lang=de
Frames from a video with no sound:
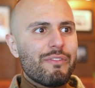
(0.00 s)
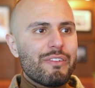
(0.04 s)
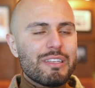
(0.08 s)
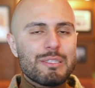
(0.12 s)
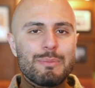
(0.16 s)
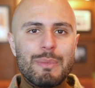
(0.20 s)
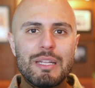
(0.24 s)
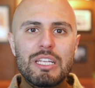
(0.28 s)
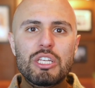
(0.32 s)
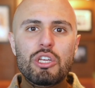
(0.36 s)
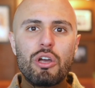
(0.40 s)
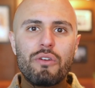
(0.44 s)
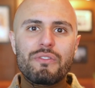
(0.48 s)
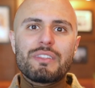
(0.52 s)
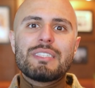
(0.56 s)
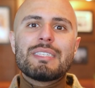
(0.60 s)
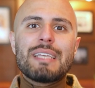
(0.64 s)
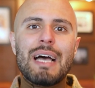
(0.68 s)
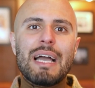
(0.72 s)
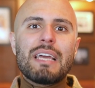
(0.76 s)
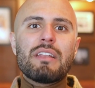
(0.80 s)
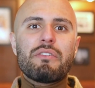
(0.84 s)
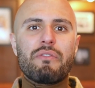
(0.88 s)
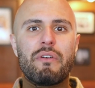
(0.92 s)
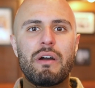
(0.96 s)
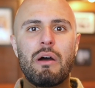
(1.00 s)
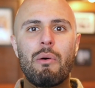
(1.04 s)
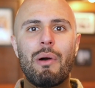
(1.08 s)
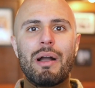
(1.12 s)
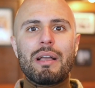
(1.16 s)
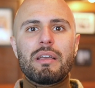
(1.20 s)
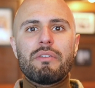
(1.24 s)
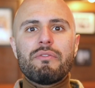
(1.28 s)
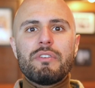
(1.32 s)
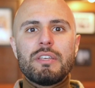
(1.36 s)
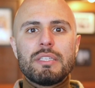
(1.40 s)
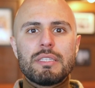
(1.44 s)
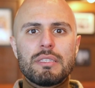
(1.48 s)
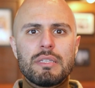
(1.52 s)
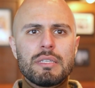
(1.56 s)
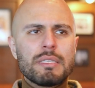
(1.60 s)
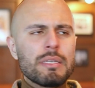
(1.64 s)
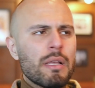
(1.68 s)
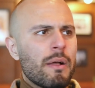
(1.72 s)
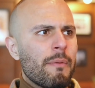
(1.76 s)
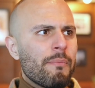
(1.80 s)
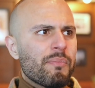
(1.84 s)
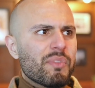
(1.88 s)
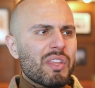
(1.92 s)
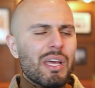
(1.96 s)
dass man nicht auf diese eine Frau angewiesen ist,
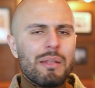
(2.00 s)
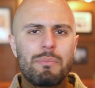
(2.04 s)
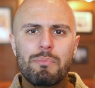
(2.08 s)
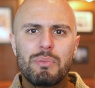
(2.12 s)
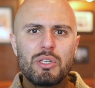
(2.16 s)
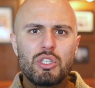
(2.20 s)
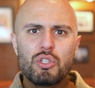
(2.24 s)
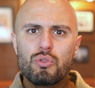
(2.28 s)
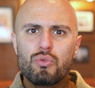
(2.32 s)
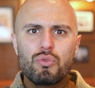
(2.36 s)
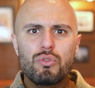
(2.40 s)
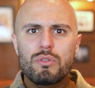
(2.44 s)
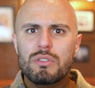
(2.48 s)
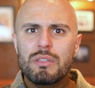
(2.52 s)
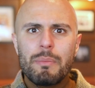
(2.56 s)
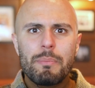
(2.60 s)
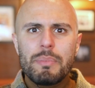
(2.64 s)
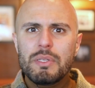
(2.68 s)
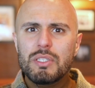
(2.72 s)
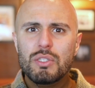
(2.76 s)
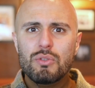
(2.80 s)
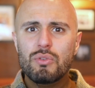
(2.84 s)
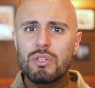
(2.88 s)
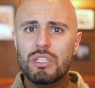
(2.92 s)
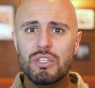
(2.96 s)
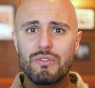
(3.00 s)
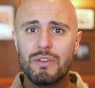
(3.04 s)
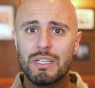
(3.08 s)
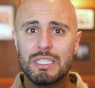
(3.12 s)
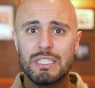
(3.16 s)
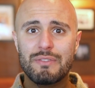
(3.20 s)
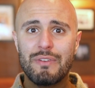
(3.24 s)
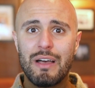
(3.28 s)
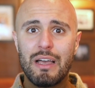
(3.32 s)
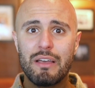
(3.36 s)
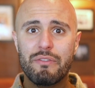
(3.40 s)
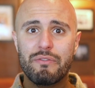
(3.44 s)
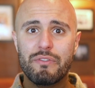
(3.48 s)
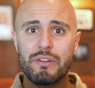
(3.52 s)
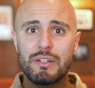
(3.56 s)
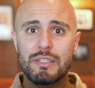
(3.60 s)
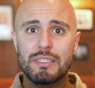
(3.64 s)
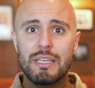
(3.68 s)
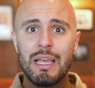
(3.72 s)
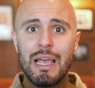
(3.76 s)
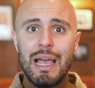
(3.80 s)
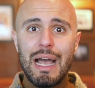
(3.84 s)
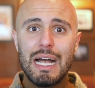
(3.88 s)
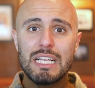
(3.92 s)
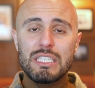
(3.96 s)
dann bist du, dann bist du nicht verzweifelt.